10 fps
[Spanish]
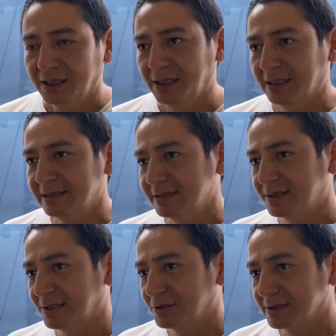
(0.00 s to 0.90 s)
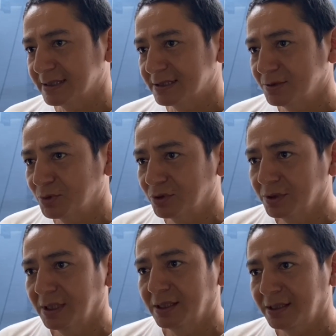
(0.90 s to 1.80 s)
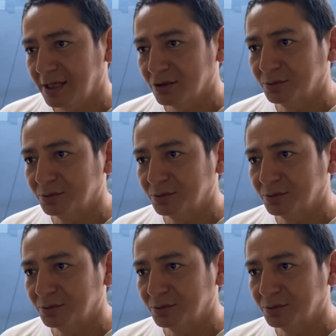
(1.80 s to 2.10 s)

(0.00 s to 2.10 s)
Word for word: en el distrito de San Simón en 10